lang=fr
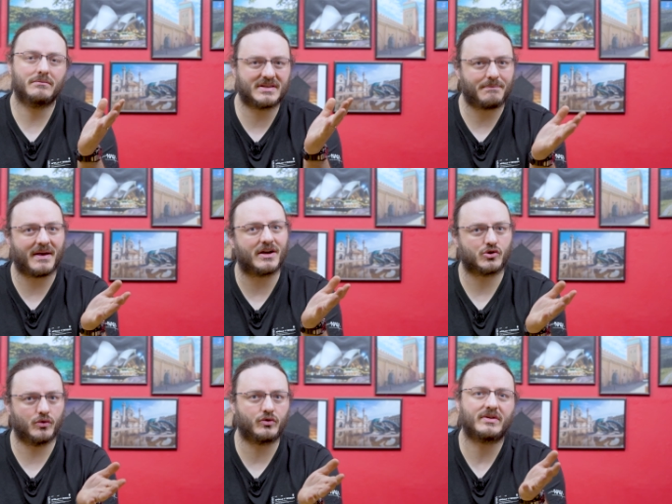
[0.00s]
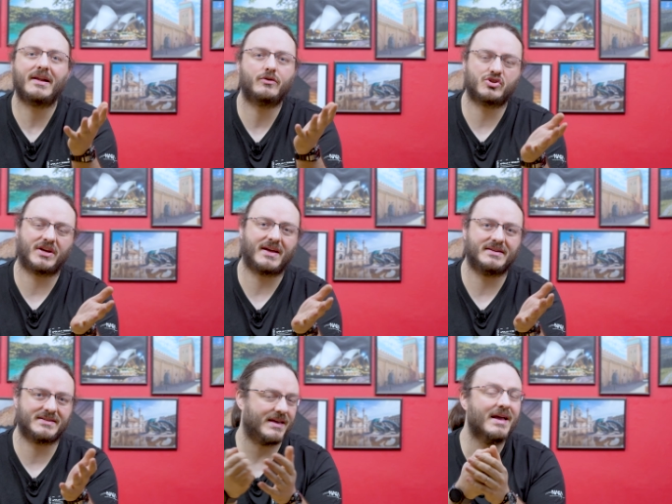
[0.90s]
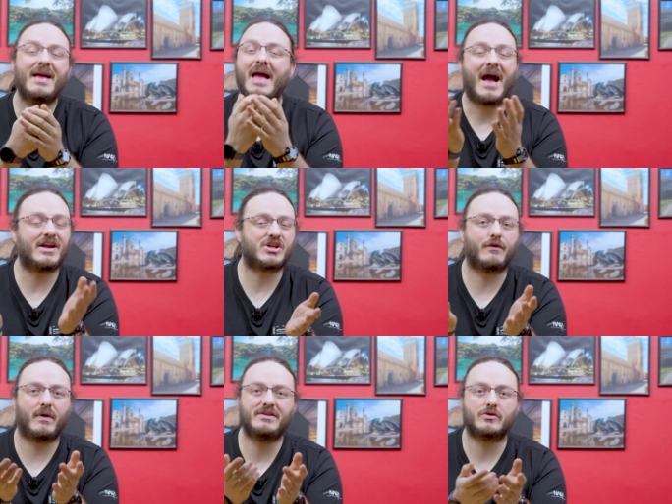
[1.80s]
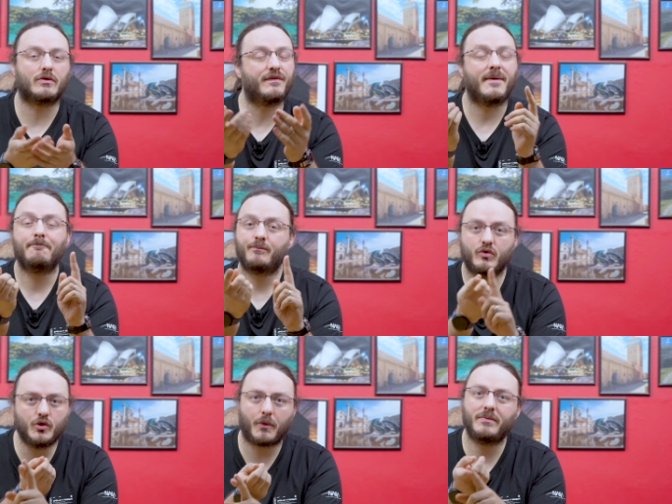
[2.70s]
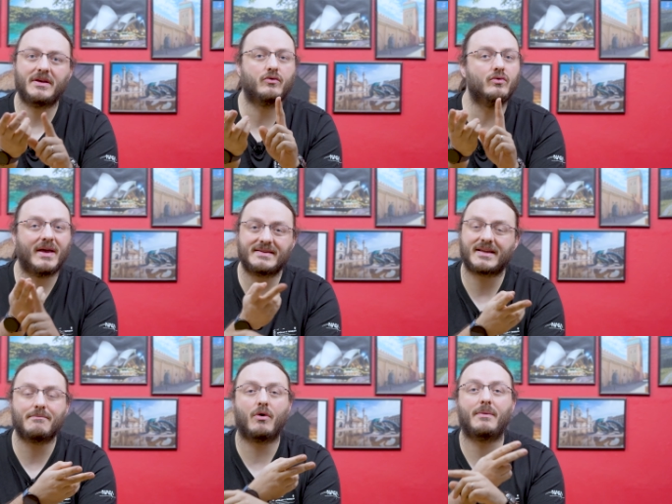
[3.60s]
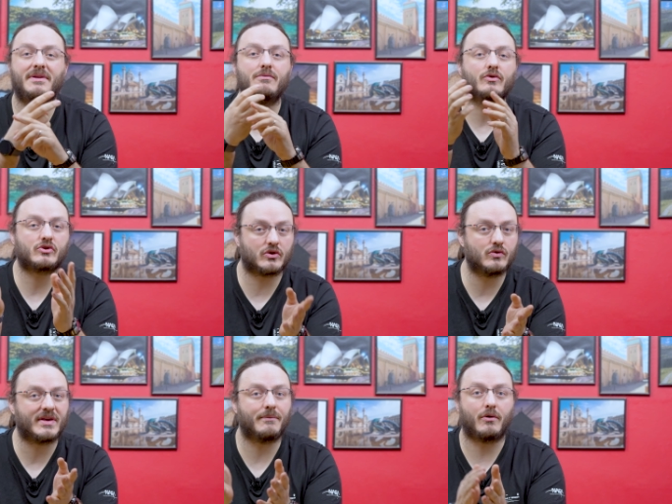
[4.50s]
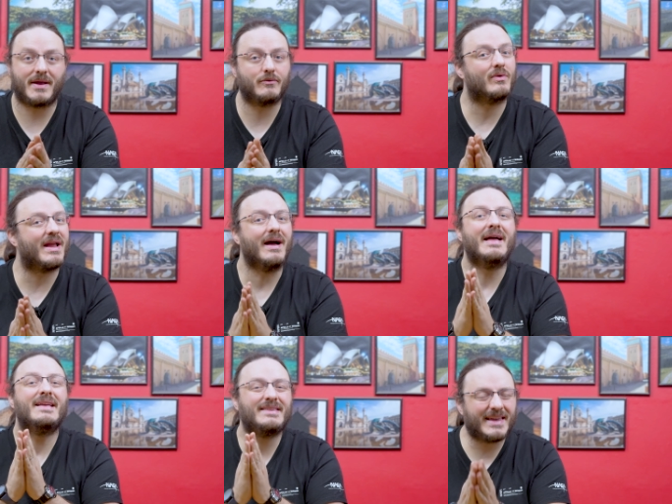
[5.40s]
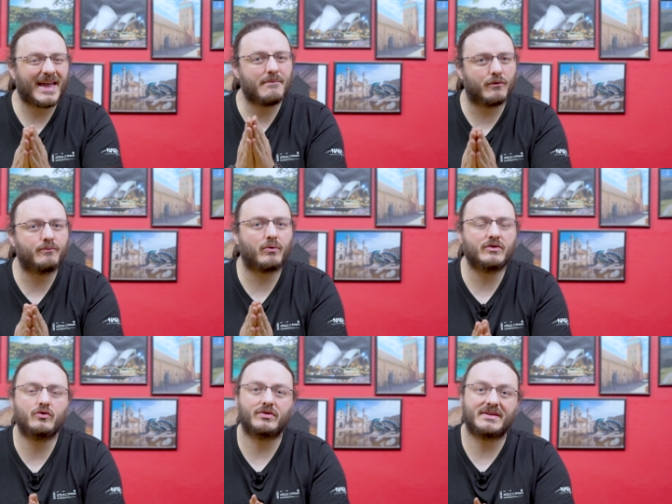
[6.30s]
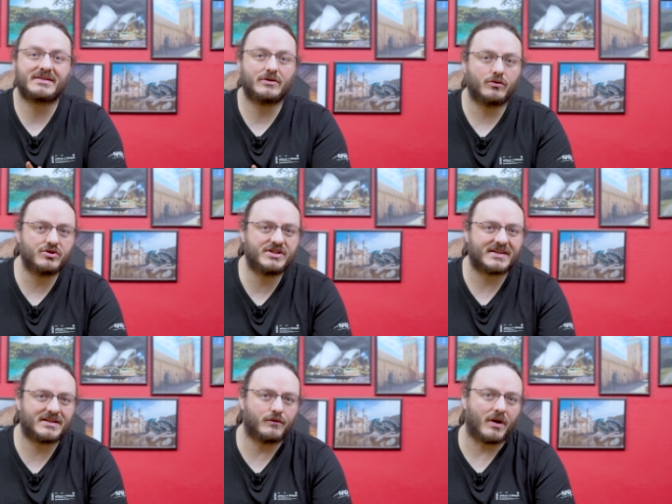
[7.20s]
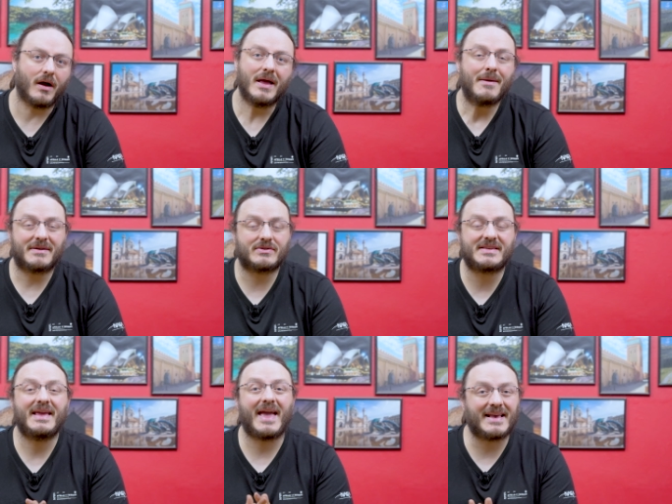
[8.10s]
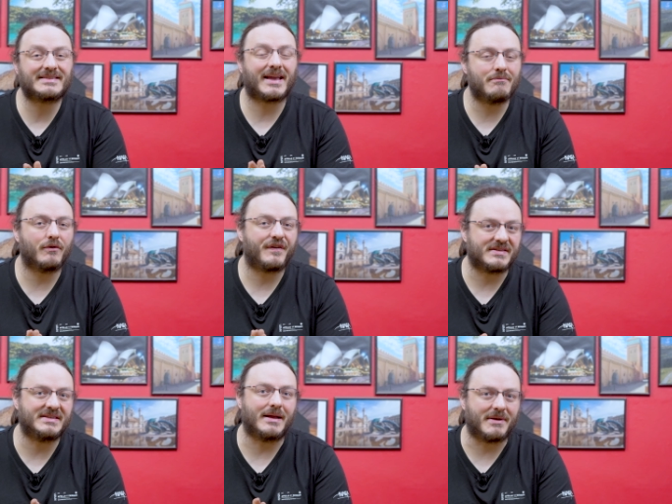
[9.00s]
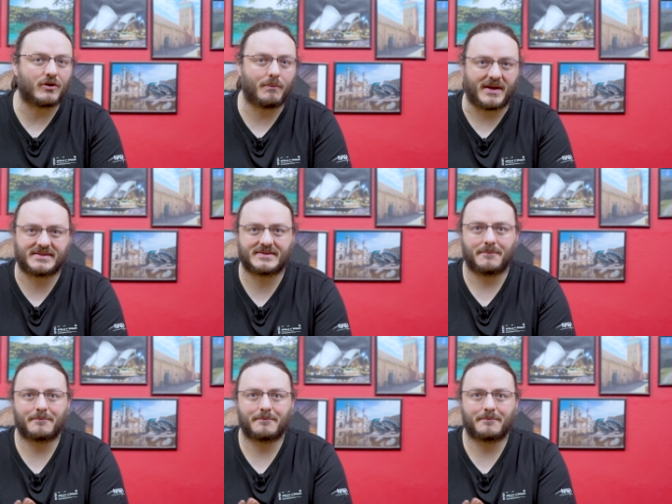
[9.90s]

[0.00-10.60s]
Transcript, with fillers: appairages au total que j'ai réalisés. À chaque fois, ils se sont faits du premier coup, extrêmement rapidement, sans aucun problème. Donc là, très bon point du côté de Synology à ce niveau-là, parce que c'est extrêmement facile à mettre en place.